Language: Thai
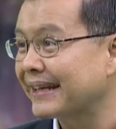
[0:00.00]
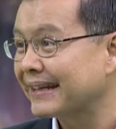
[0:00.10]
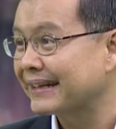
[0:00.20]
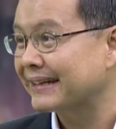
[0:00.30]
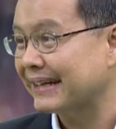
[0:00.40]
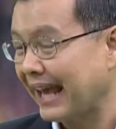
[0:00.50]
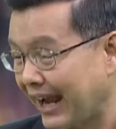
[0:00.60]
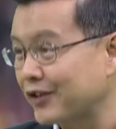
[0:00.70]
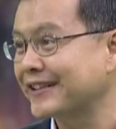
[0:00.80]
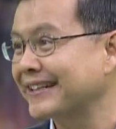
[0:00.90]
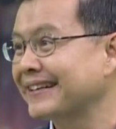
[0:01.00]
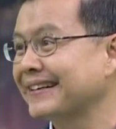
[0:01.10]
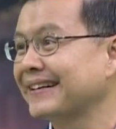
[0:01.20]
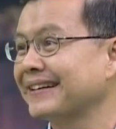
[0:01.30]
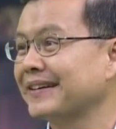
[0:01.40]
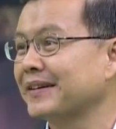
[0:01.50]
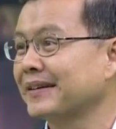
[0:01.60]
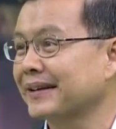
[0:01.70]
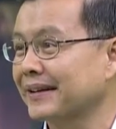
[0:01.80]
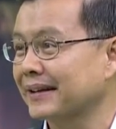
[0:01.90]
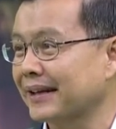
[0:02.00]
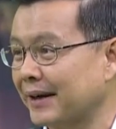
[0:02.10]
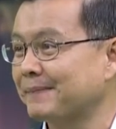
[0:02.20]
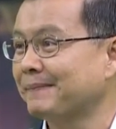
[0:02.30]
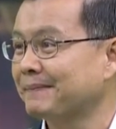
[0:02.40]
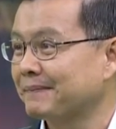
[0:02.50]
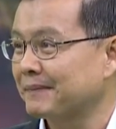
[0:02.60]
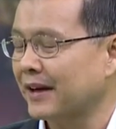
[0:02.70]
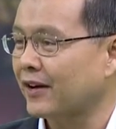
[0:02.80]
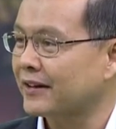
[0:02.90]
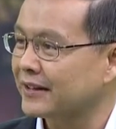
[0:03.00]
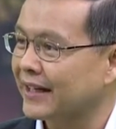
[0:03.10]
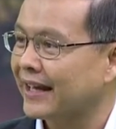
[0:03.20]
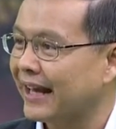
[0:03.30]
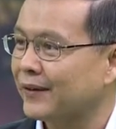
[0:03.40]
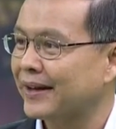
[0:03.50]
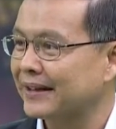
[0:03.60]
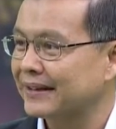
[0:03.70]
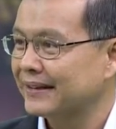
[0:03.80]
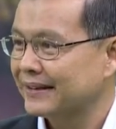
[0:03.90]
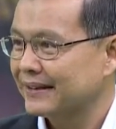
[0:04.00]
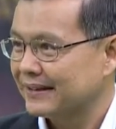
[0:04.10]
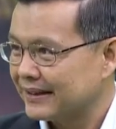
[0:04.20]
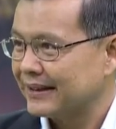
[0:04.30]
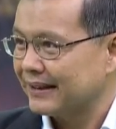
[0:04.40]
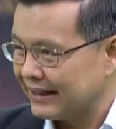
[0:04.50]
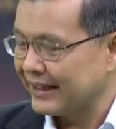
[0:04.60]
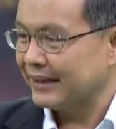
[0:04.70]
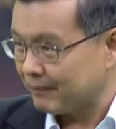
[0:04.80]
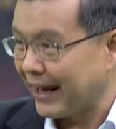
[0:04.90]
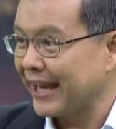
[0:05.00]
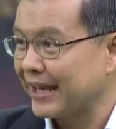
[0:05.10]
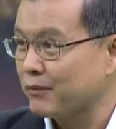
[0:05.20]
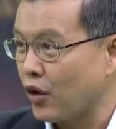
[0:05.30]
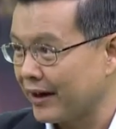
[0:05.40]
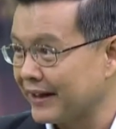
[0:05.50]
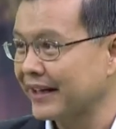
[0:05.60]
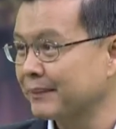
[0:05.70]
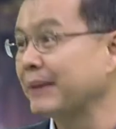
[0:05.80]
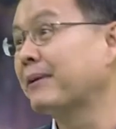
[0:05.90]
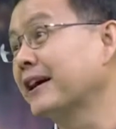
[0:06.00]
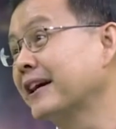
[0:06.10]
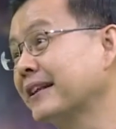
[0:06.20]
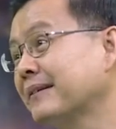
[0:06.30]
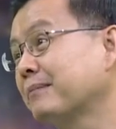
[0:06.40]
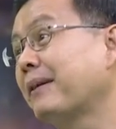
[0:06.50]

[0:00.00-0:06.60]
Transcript: นแต่เอาจริง ครับก็คือคล้ายๆว่าเพลย์บวกเลิร์นเป็นเพลินเล